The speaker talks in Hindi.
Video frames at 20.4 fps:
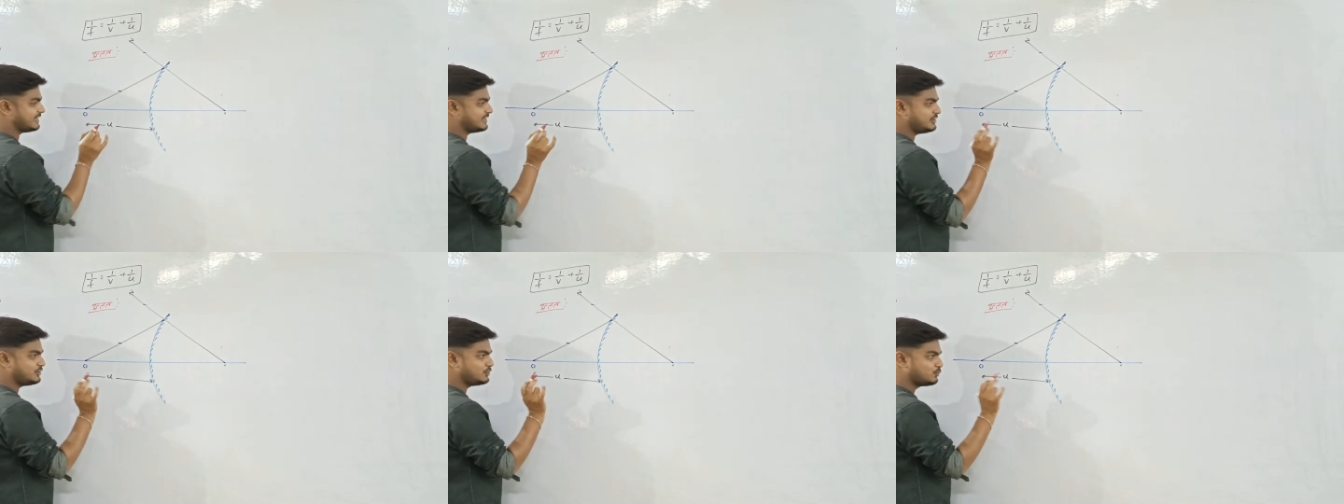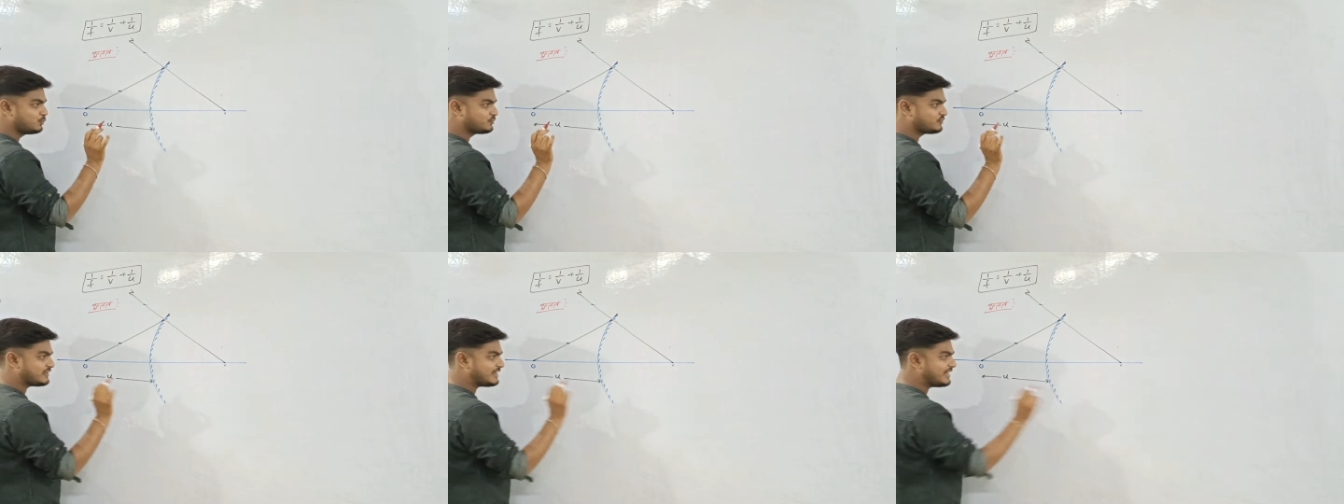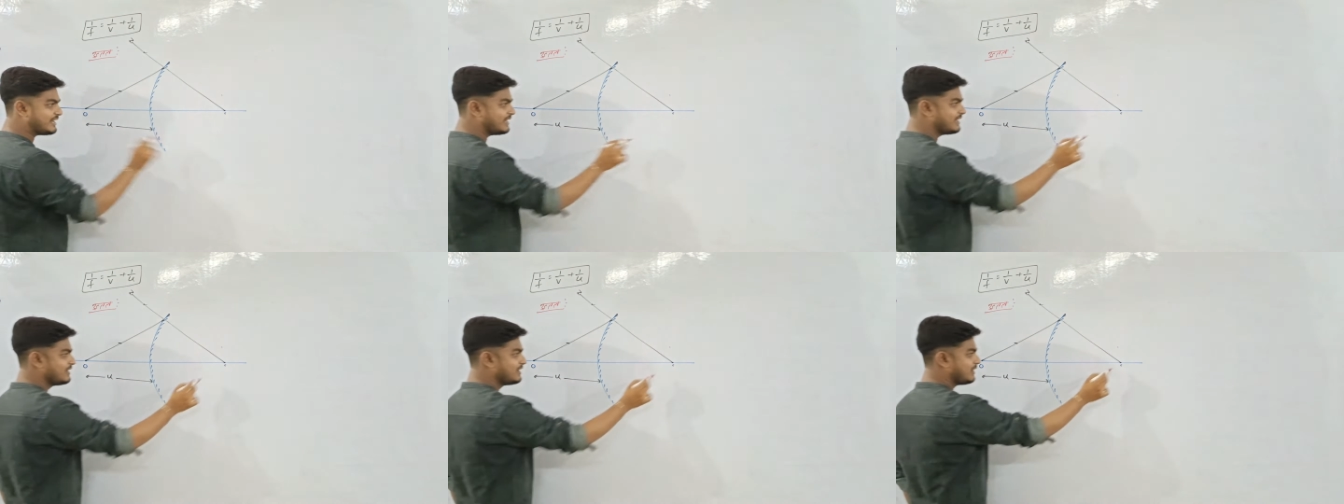था यू
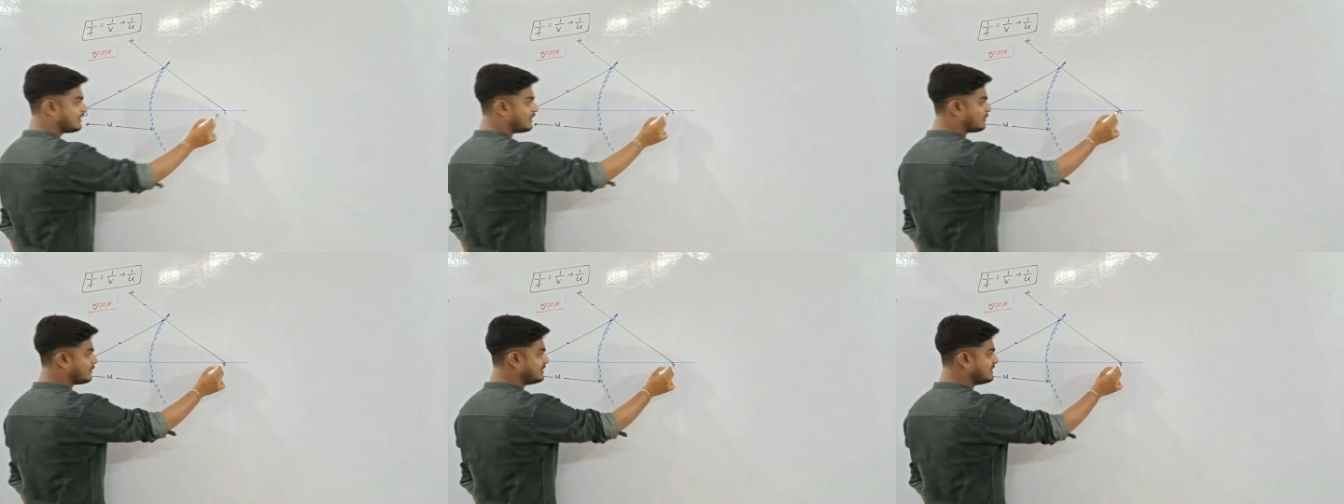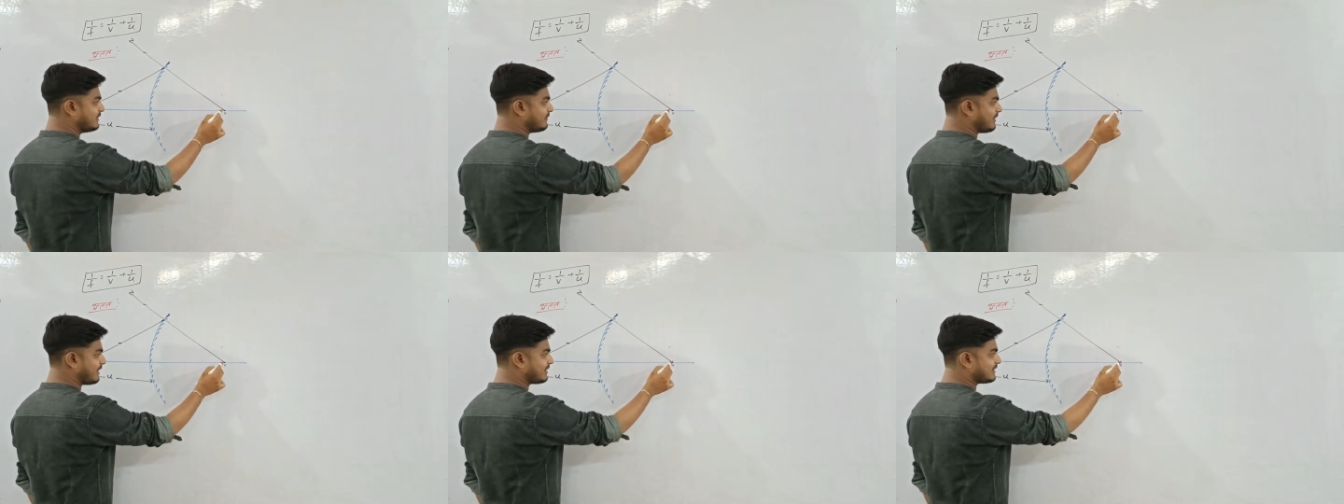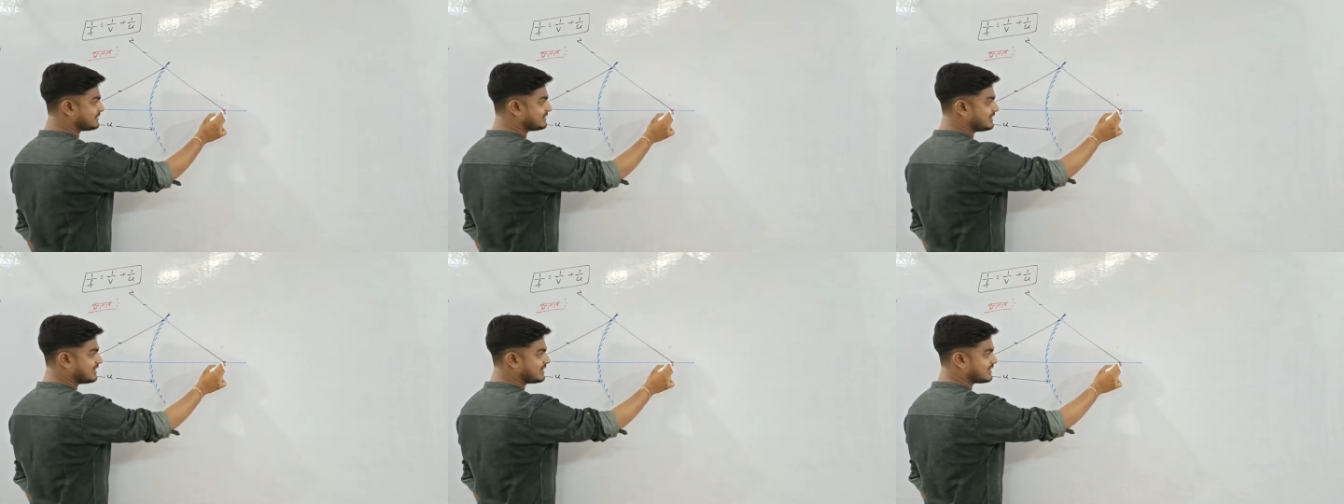से और ये
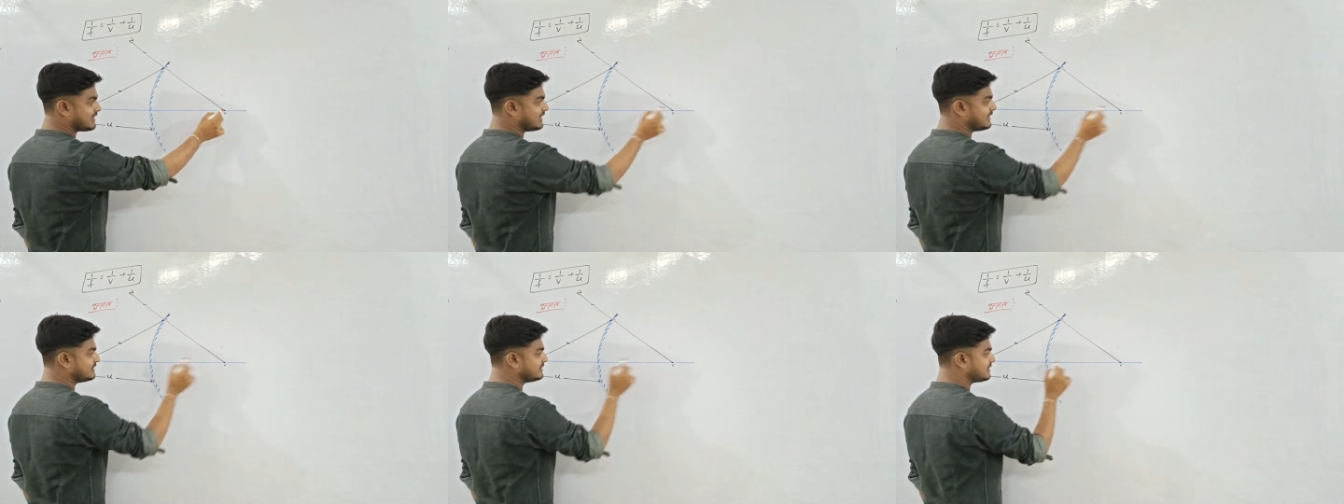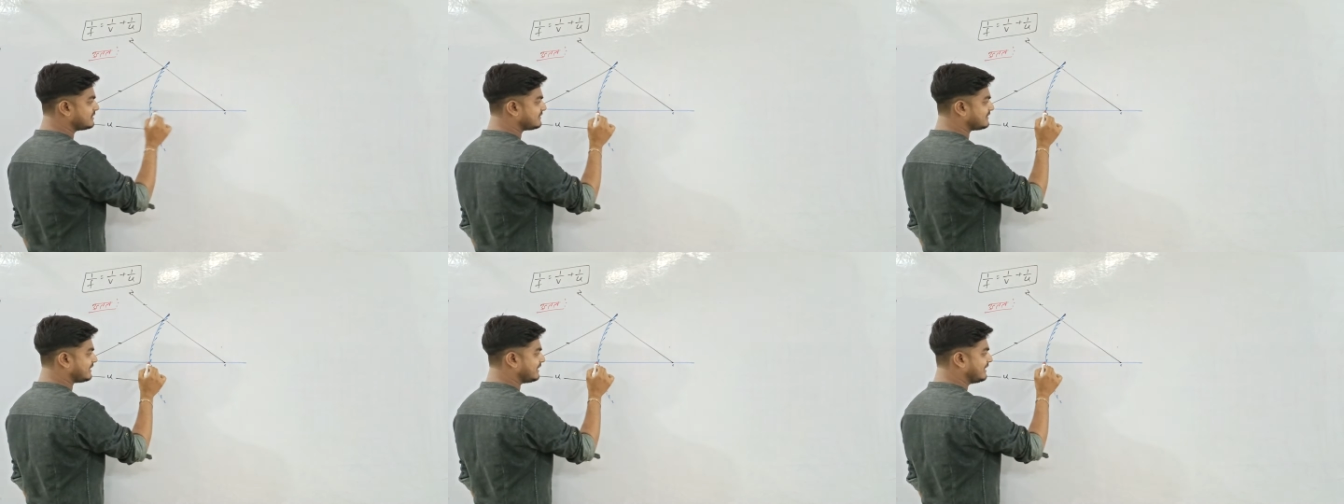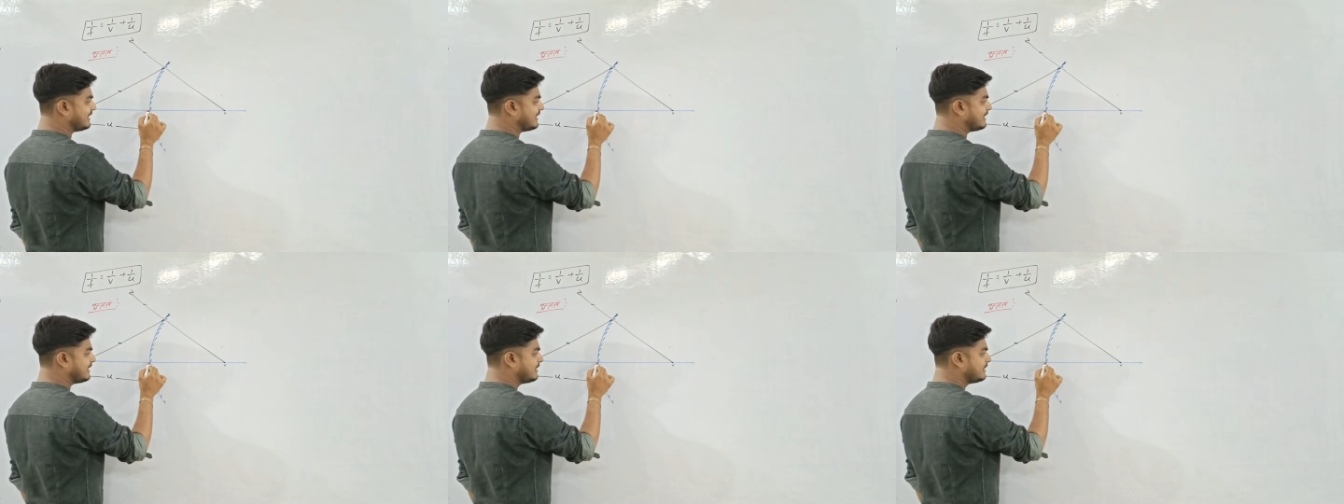वक्रता केंद्र से